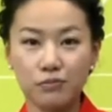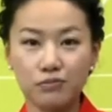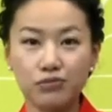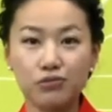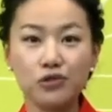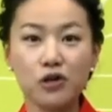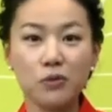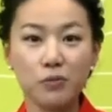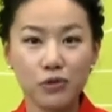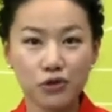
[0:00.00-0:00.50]

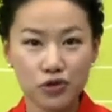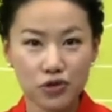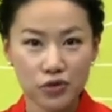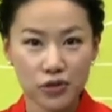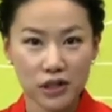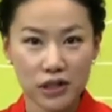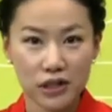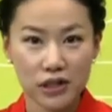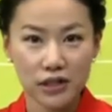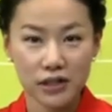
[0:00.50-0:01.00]
물어볼 수
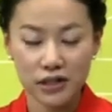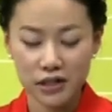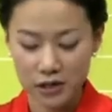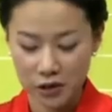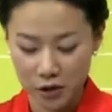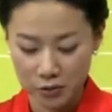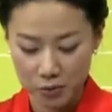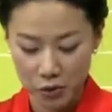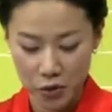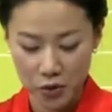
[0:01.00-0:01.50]
있는
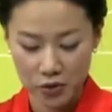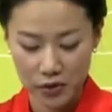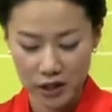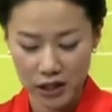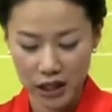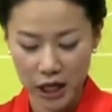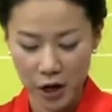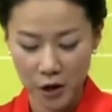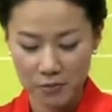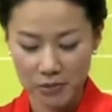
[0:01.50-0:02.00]
그런 표현들이
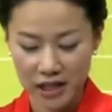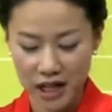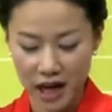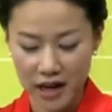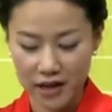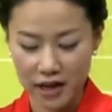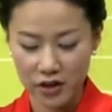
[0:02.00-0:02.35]
나옵니다.